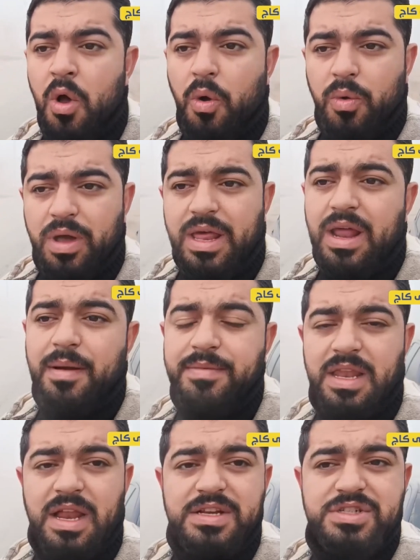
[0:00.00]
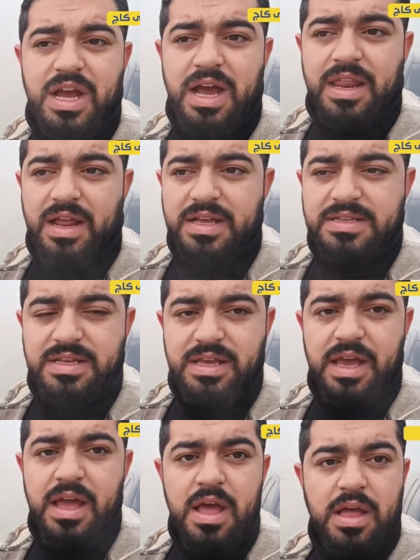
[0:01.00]
وغيرها من الأشياء
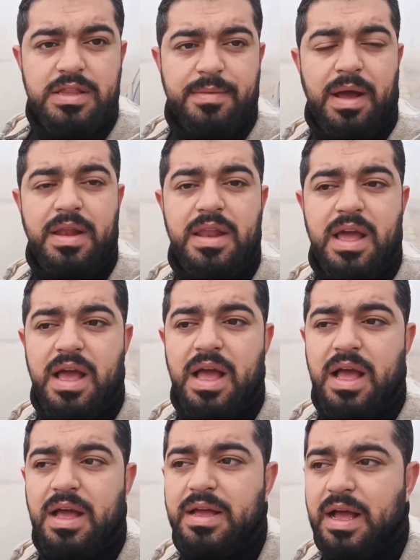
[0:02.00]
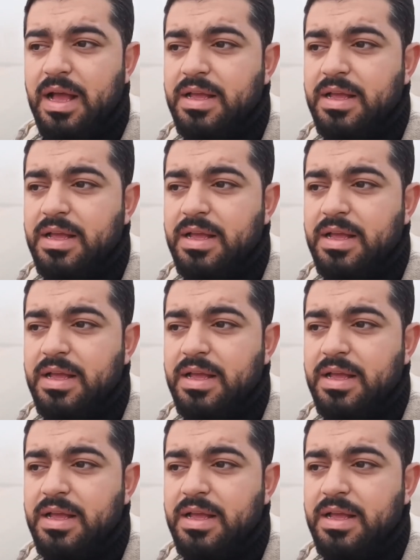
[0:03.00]
الرئيسية طبعا آه،